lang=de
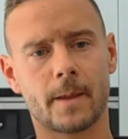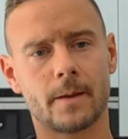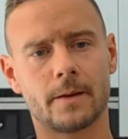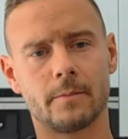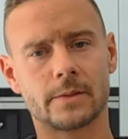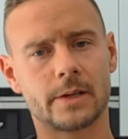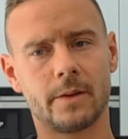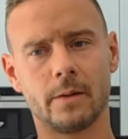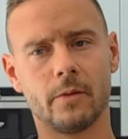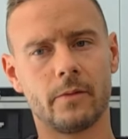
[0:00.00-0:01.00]
Ähm, es
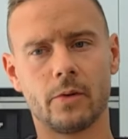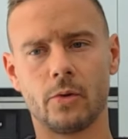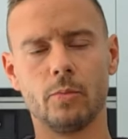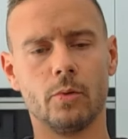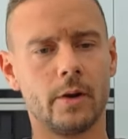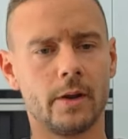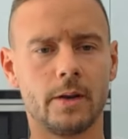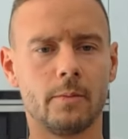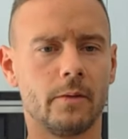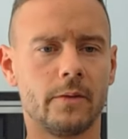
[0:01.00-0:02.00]
gibt immer wieder
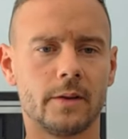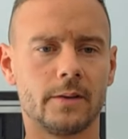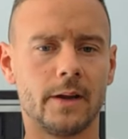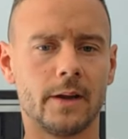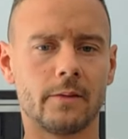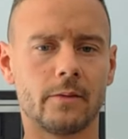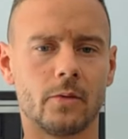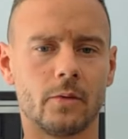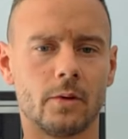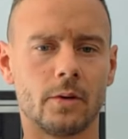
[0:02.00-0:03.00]
Übungen, immer wieder Dinge,
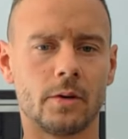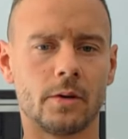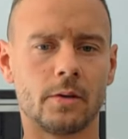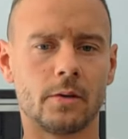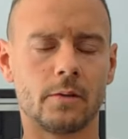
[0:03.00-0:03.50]
wo,